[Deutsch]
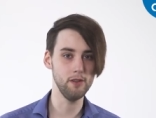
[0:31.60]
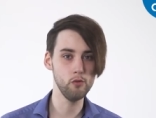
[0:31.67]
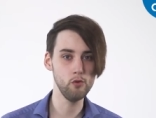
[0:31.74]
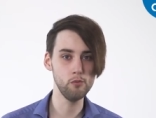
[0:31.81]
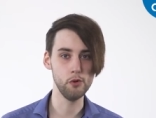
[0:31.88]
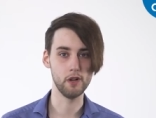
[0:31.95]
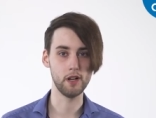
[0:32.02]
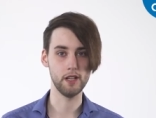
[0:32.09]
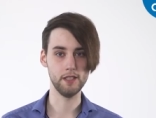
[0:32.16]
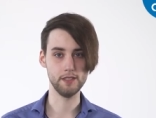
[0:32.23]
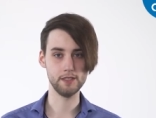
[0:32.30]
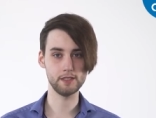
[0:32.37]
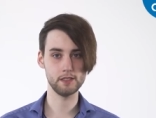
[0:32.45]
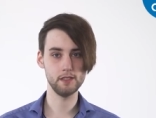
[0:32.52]
EU-Bürger
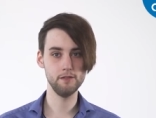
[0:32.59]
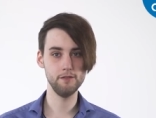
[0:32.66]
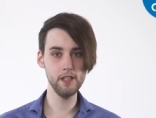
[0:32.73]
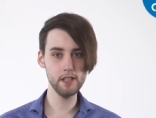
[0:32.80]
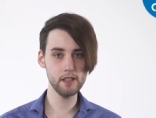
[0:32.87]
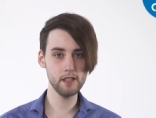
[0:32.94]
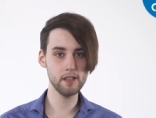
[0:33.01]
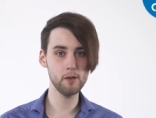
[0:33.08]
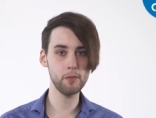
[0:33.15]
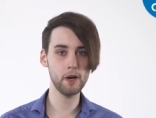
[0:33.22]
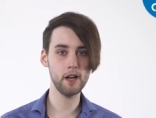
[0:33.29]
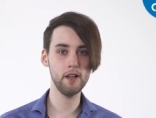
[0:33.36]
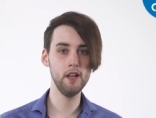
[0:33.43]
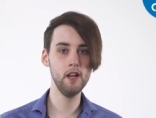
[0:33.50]
ist. Wichtig
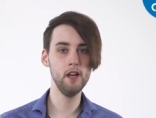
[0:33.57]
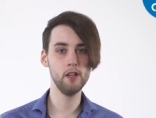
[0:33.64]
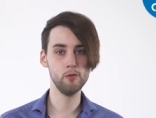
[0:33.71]
dabei,